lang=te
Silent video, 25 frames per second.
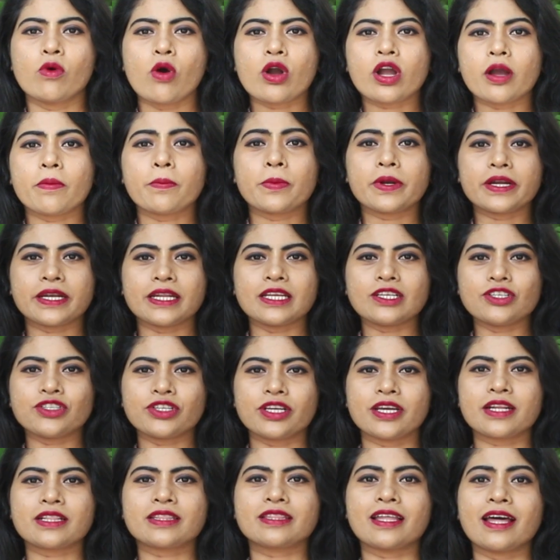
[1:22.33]
ఒక
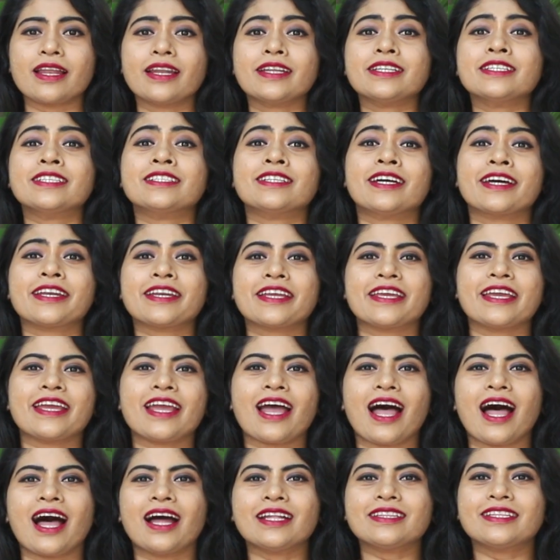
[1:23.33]
బ్రిటిషర్ తలని నరికి
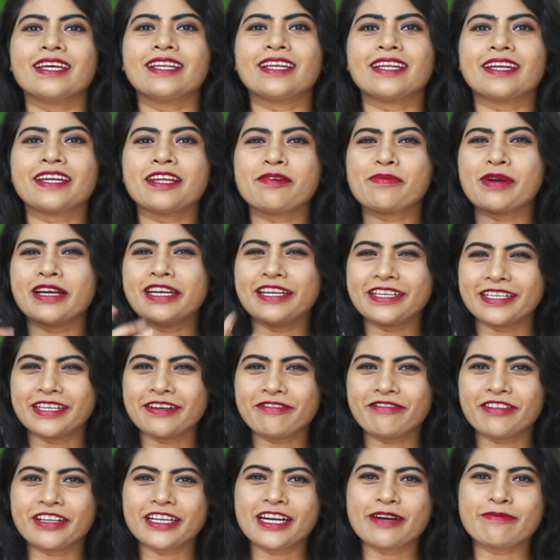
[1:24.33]
ఆ తలని మళ్ళీ
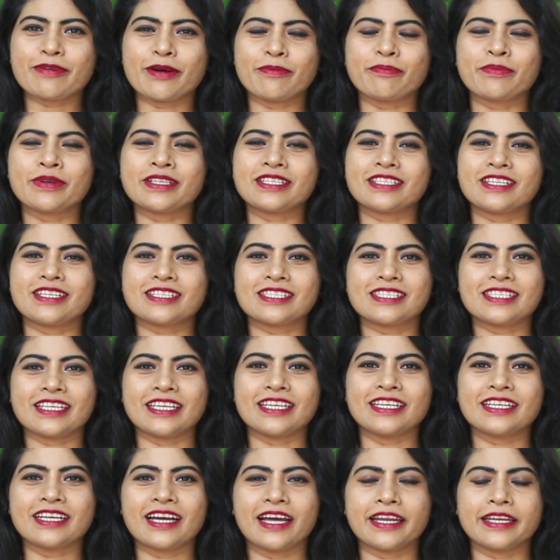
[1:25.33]
గిఫ్ట్గా పంపించిన
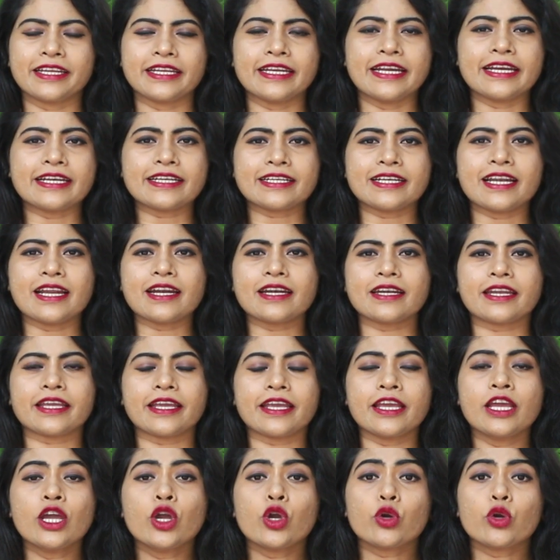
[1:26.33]
సీన్ కానీ ఇట్లాంటి